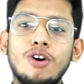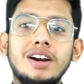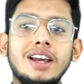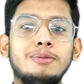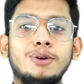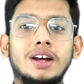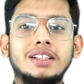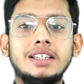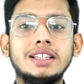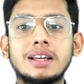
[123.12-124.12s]
और नहीं भी होना
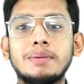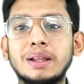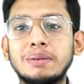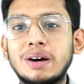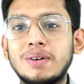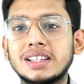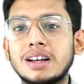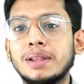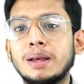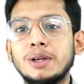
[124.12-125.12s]
चाहिए इसका मतलब क्या हुआ
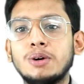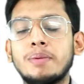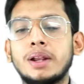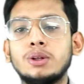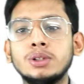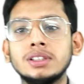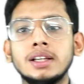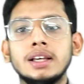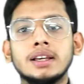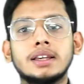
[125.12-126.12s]
इसका मतलब ये हुआ मेरे दोस्त
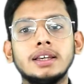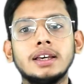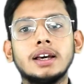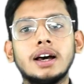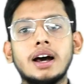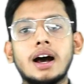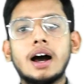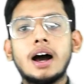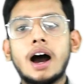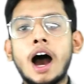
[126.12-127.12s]
कि
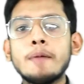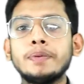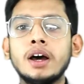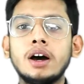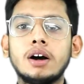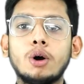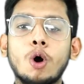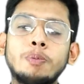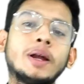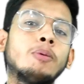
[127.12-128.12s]
आप ना
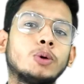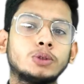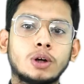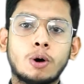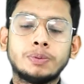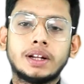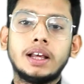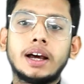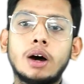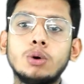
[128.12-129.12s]
ऑप्ट आउट ऑप्शन
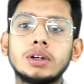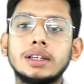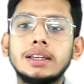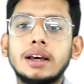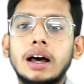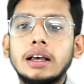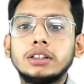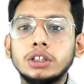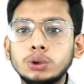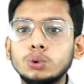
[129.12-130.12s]
लेकर आओ कि
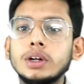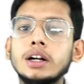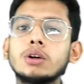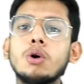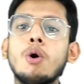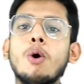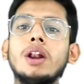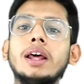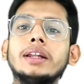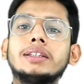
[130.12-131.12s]
जिस स्टूडेंट को
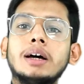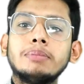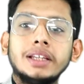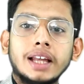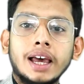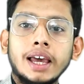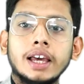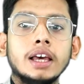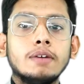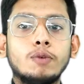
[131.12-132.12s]
ऑनलाइन एग्ज़ाम देना
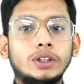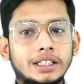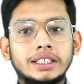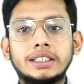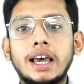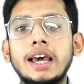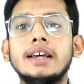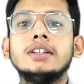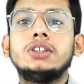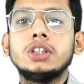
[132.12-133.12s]
है वो दे सकता
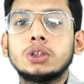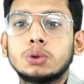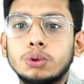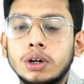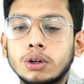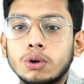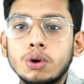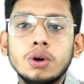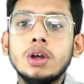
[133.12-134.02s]
है जिस स्टूडेंट को